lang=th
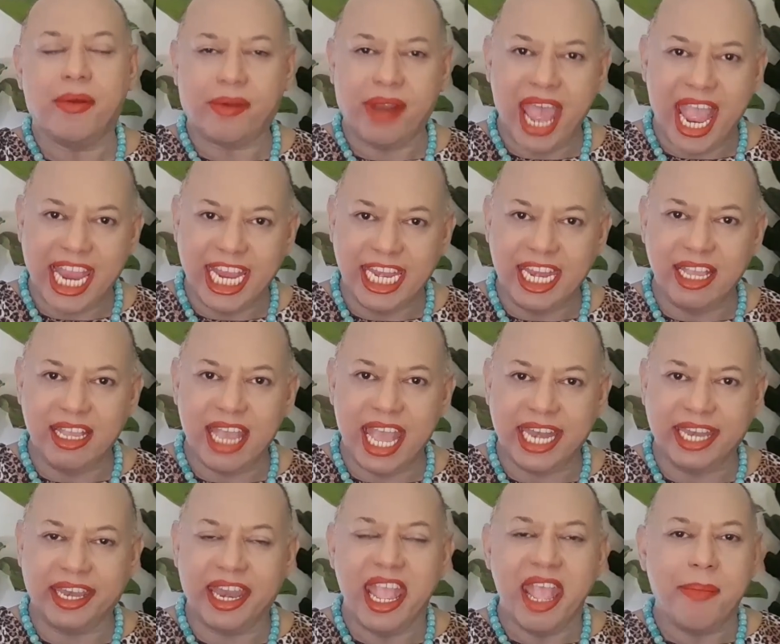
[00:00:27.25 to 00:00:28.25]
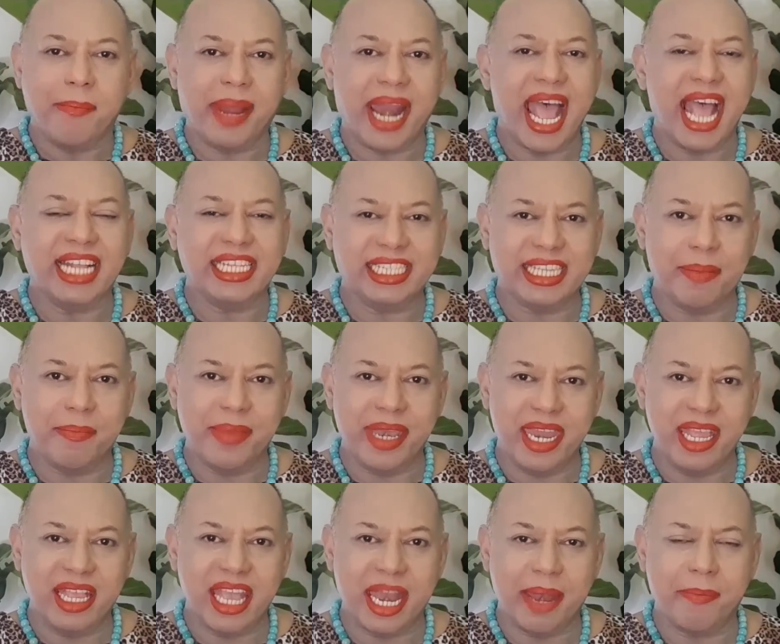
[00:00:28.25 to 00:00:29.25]
รายเดือนประจำ
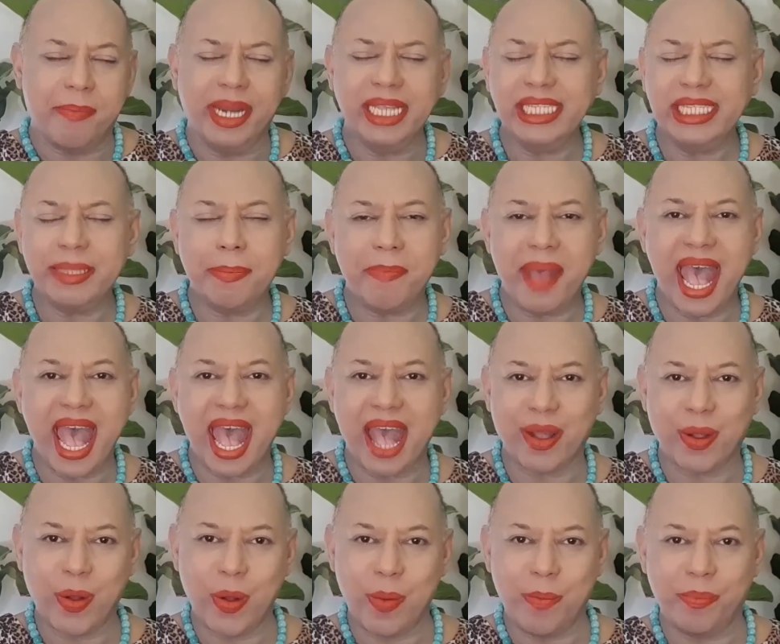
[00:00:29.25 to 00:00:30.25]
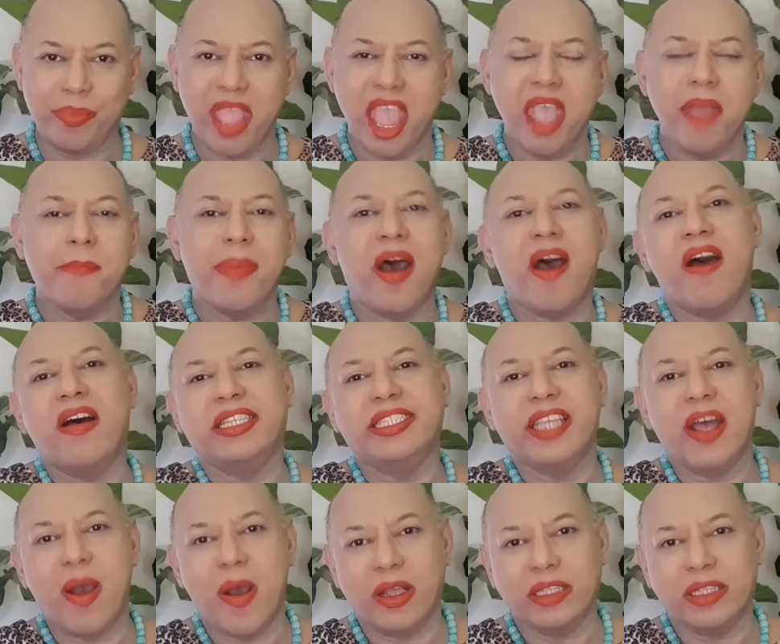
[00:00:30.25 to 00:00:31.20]
เดือนพฤษภาคมพ.ศ.